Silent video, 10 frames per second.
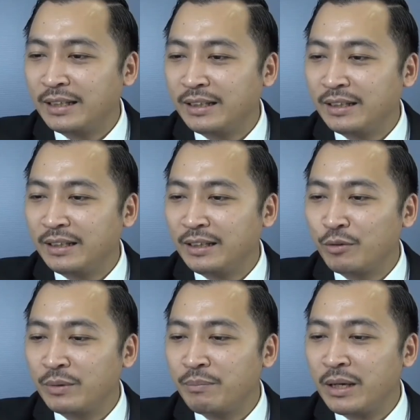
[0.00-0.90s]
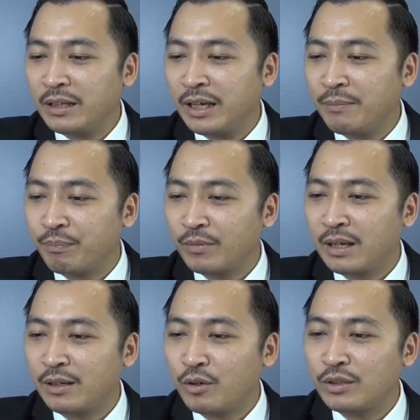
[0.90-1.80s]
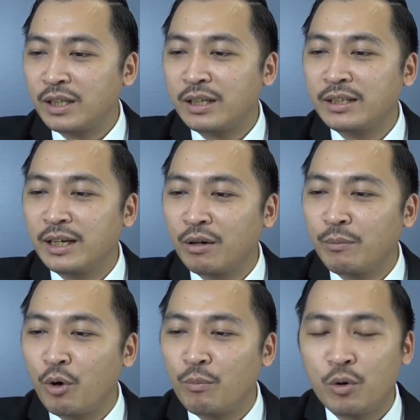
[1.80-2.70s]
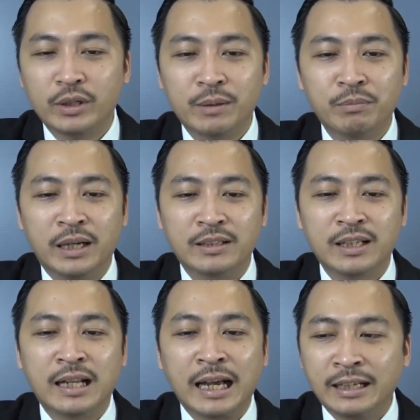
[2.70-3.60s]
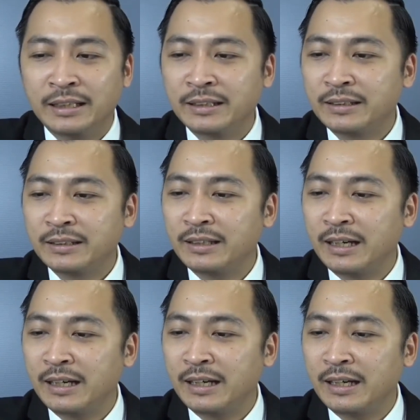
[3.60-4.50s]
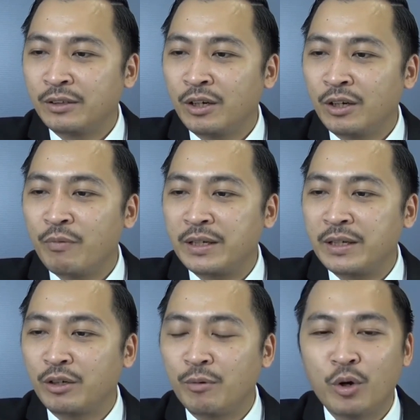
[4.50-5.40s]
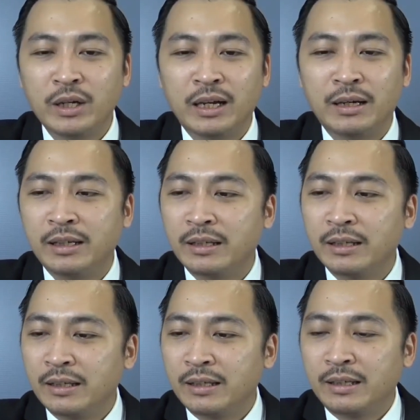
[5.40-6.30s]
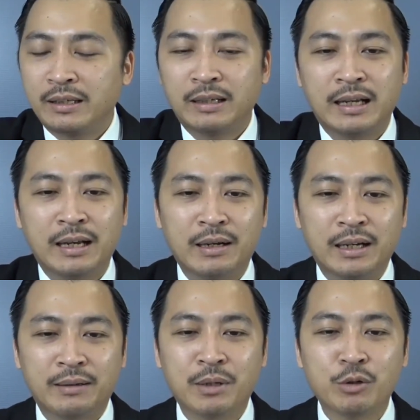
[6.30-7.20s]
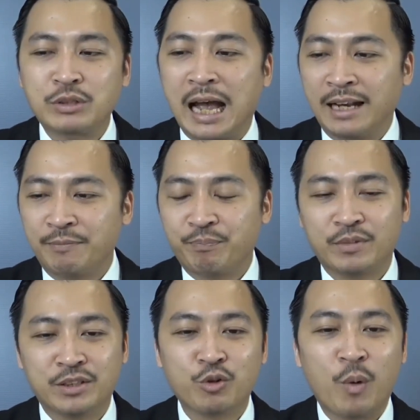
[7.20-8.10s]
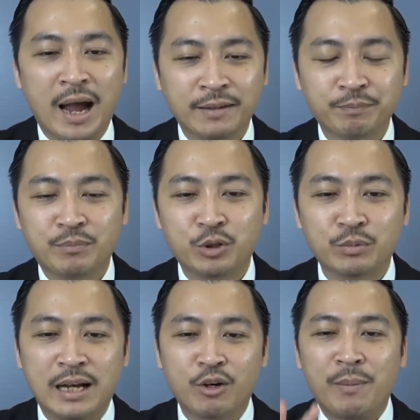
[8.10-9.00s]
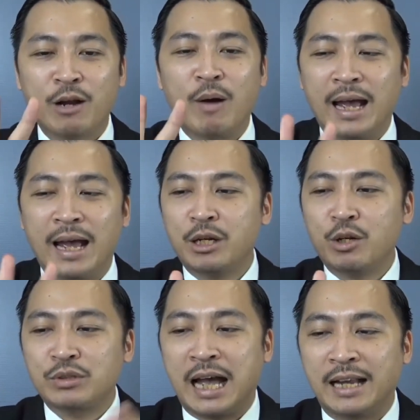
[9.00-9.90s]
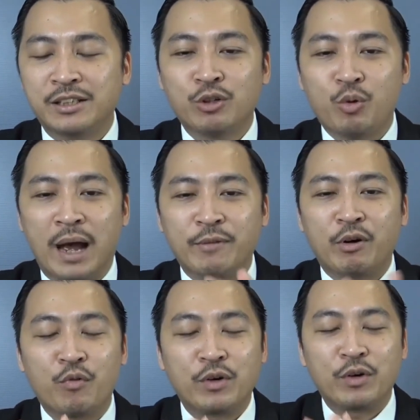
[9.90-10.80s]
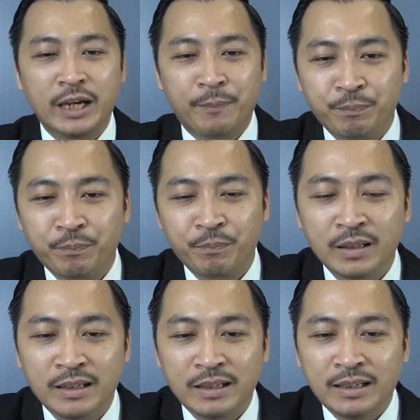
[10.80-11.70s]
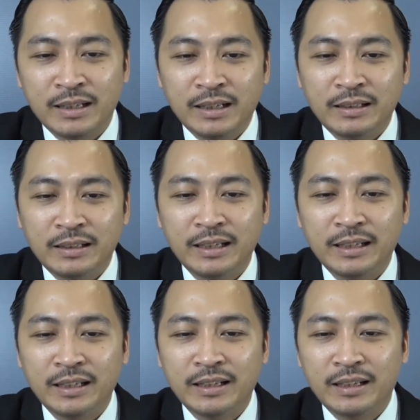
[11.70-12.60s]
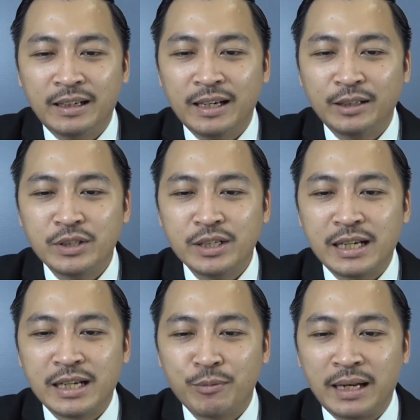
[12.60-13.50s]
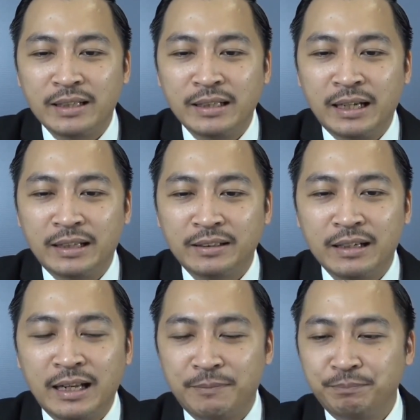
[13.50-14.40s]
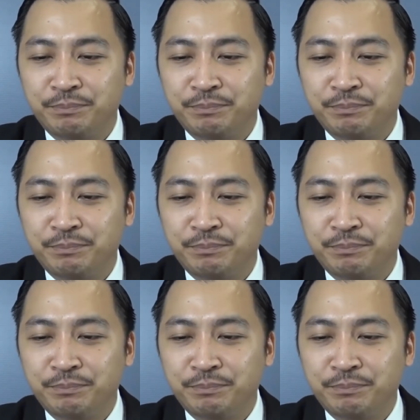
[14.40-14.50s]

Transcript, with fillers: thì thì cũng nên biết thêm là có rất là nhiều cái bộ môn kiếm tiền rất hay đấy ạ nó không phải chỉ có mỗi là là bất động sản chứng khoán mà chúng ta có ba loại bất động sản chứng khoán và cổ phần doanh nghiệp thì ở đây tôi chia sẻ cho bạn là như này tức là